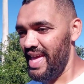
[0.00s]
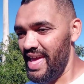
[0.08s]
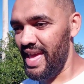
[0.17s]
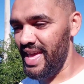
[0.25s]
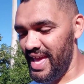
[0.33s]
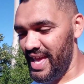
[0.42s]

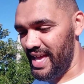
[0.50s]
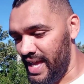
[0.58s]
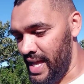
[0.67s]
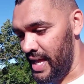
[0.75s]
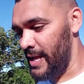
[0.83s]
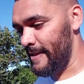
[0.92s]

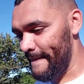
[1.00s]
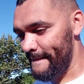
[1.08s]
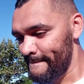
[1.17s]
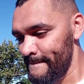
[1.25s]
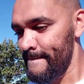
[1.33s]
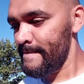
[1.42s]
É...
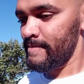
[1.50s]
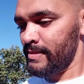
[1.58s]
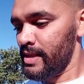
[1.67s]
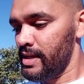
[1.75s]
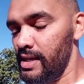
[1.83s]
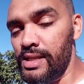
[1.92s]

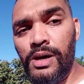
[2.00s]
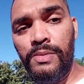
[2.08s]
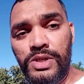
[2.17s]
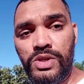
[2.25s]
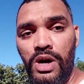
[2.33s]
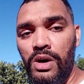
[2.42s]
Então,
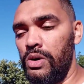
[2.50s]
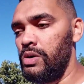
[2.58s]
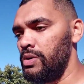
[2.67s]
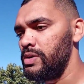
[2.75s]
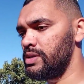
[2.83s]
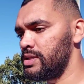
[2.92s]
pessoal,
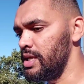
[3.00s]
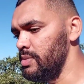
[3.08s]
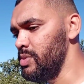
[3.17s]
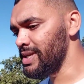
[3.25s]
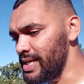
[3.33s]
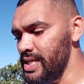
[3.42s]
tem
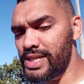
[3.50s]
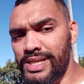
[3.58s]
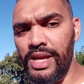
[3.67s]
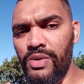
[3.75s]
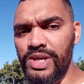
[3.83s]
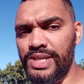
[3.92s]
muita gente que
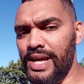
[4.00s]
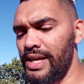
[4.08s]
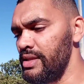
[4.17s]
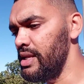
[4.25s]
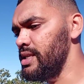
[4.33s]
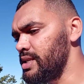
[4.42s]
tem
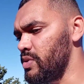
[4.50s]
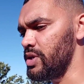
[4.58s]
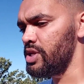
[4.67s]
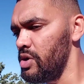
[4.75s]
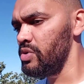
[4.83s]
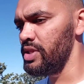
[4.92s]
gostado desse
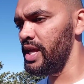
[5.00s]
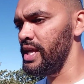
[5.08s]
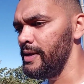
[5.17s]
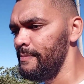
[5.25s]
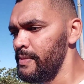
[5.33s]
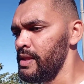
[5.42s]
conteúdo
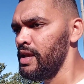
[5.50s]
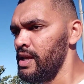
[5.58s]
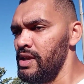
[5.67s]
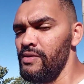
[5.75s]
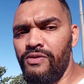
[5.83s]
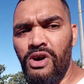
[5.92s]
aí
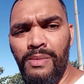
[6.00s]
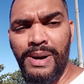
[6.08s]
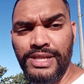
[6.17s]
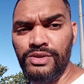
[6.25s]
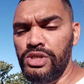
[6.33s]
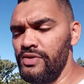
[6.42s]
em
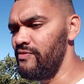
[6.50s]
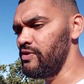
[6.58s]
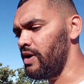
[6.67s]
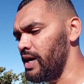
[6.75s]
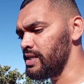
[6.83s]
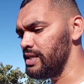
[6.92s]
formato de
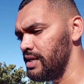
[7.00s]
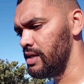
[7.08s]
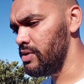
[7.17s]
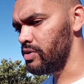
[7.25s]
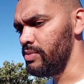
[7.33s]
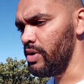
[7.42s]
vlog,
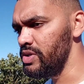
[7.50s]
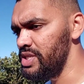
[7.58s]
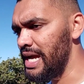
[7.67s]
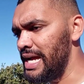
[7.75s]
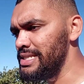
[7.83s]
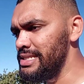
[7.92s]
o meu
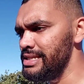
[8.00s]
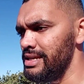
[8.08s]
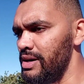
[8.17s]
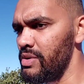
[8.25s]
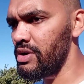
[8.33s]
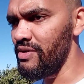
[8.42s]
dia a
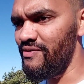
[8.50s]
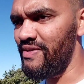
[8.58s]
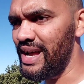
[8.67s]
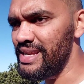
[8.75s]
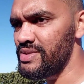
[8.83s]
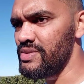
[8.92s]
dia, o que eu
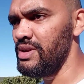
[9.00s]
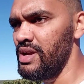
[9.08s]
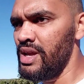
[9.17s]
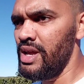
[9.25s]
faço.